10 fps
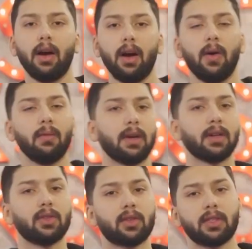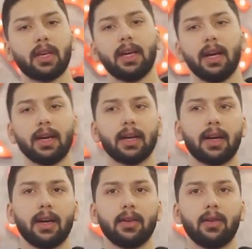اول مره سكت سياره
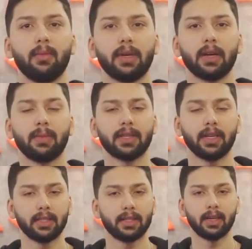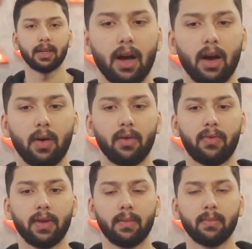كان عمري 14 سنه اول
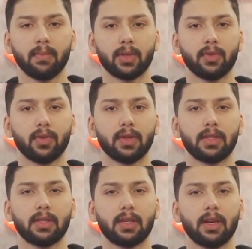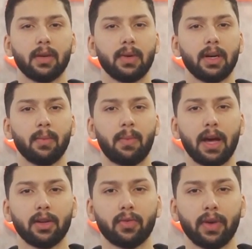فيلم شفته في السينما
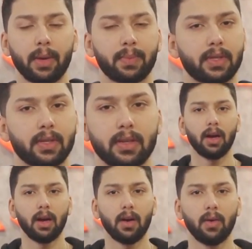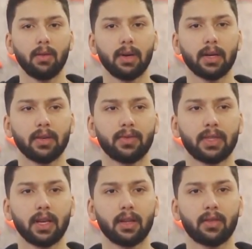بلانت اوف ايبس اول مره
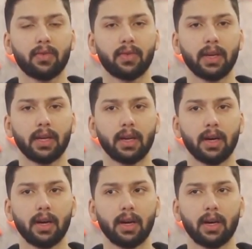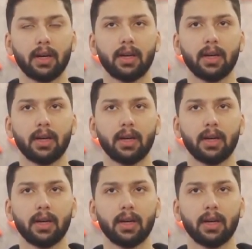فشلت فيها